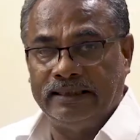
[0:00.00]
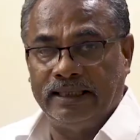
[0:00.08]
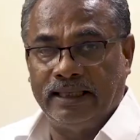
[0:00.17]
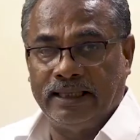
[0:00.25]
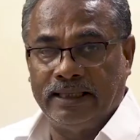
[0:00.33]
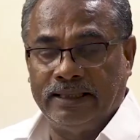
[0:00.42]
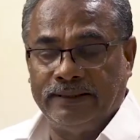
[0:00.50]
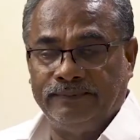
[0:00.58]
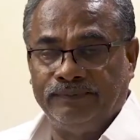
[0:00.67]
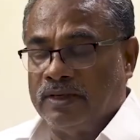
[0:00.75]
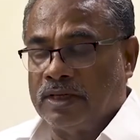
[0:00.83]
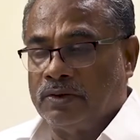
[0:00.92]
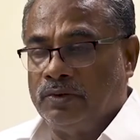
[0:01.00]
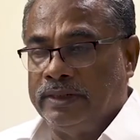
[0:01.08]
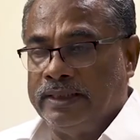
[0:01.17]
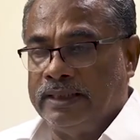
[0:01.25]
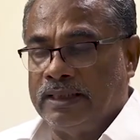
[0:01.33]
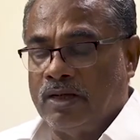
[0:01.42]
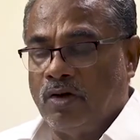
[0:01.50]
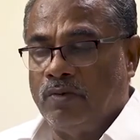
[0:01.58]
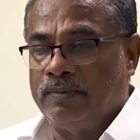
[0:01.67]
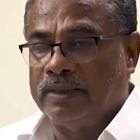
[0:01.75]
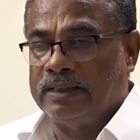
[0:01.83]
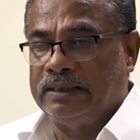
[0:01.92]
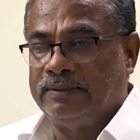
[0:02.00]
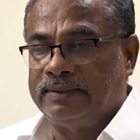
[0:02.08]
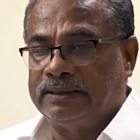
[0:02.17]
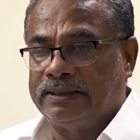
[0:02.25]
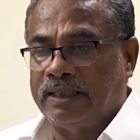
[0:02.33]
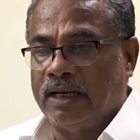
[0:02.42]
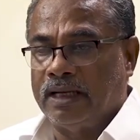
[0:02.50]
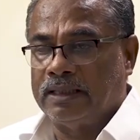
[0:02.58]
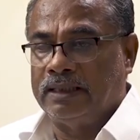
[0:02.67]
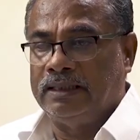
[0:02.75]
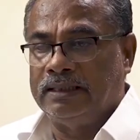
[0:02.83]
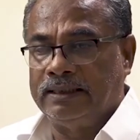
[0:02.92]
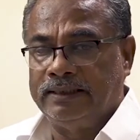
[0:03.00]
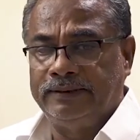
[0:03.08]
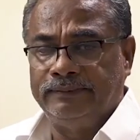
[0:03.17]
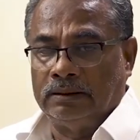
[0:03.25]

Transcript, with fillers: ரீதியாக வரக்கூடிய நவம்பர் இருபத்தி ஆறு அன்று